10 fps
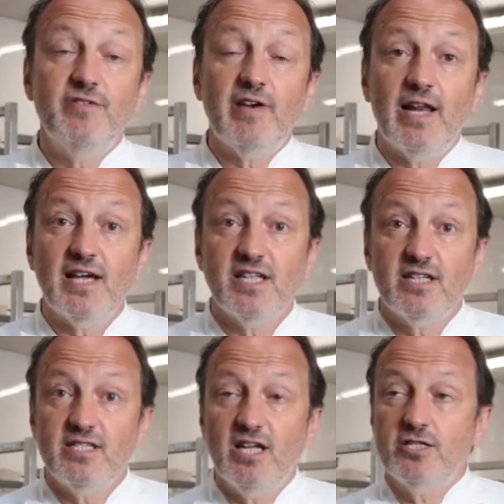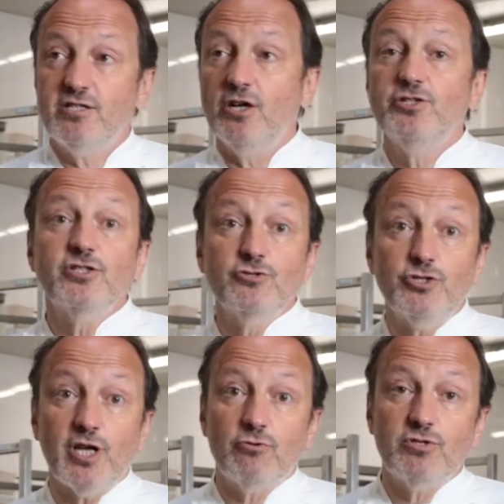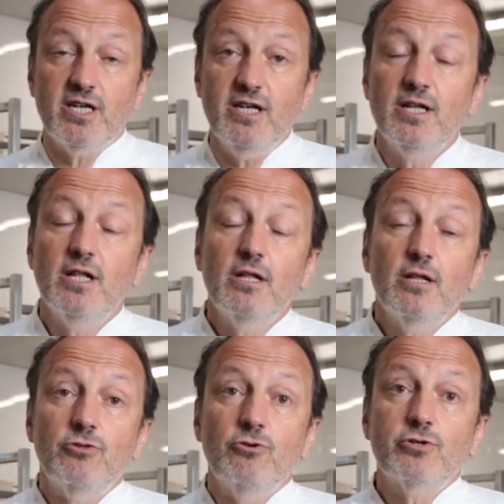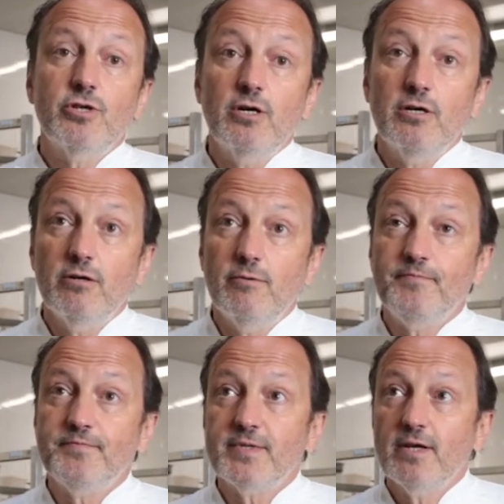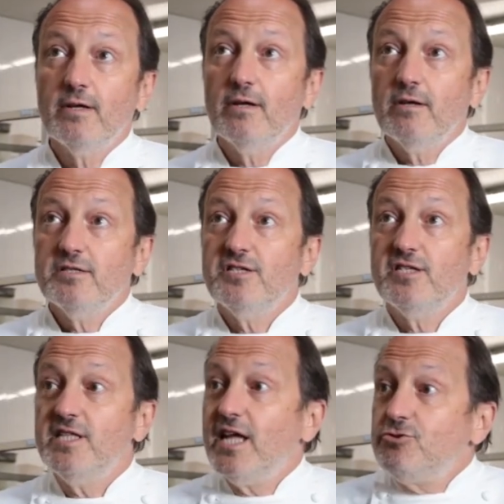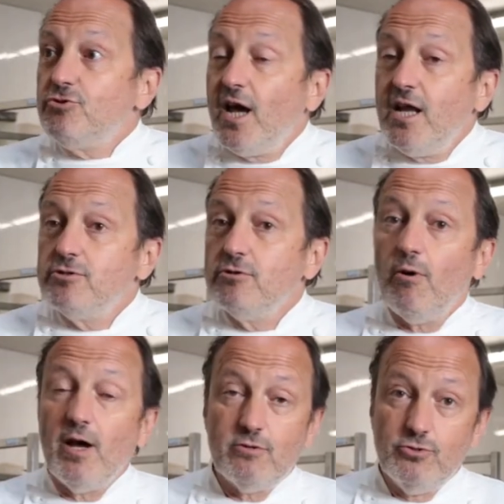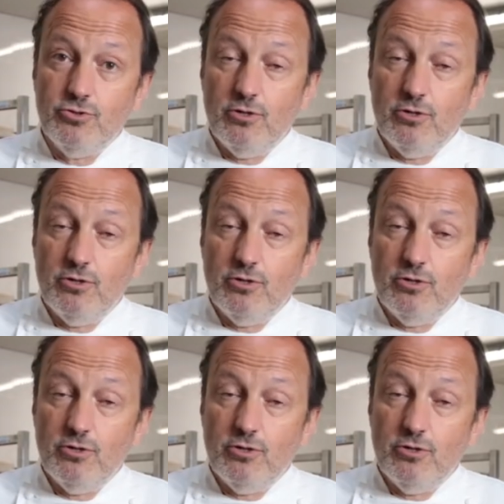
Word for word: univers-là à Saint-Étienne. J'ai grandi dans une charcuterie. Donc, c'était naturel, je crois, que